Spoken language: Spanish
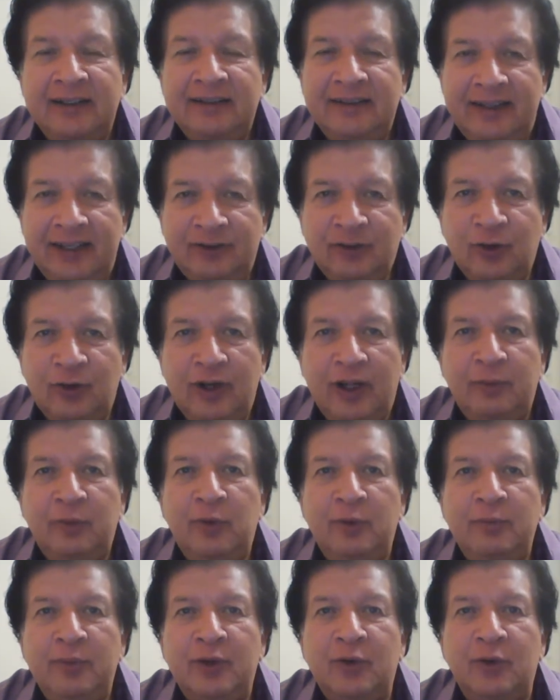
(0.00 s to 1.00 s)
De eso le
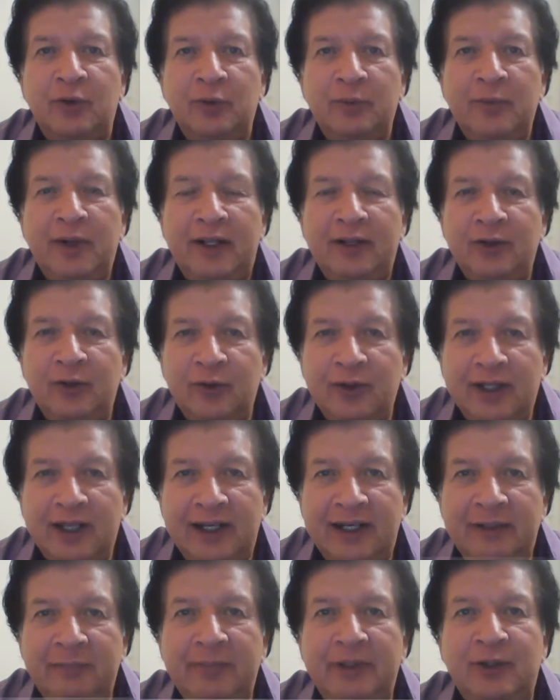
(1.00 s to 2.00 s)
hablo en mi columna de hoy
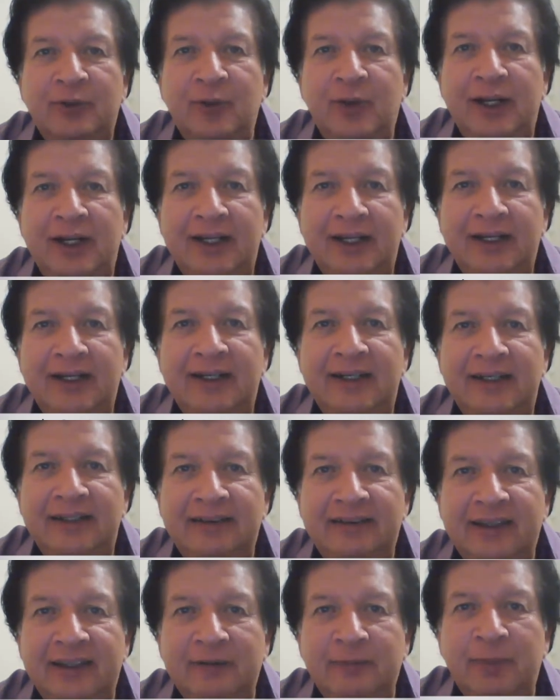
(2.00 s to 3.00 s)
que le invito a leer en
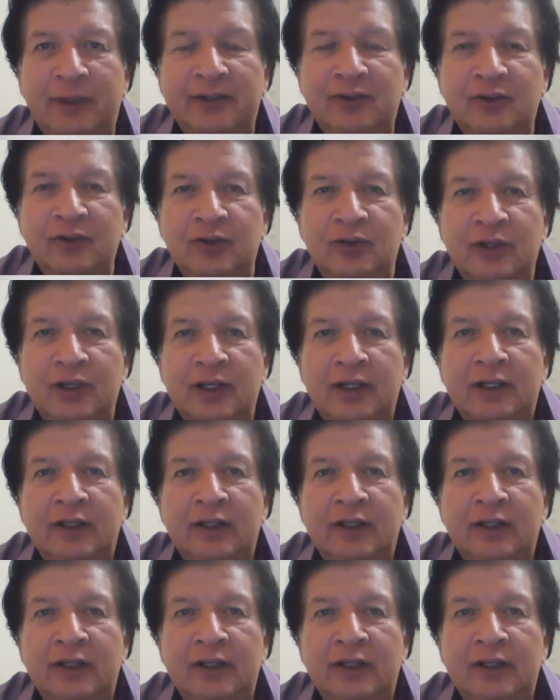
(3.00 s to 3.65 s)
este espacio.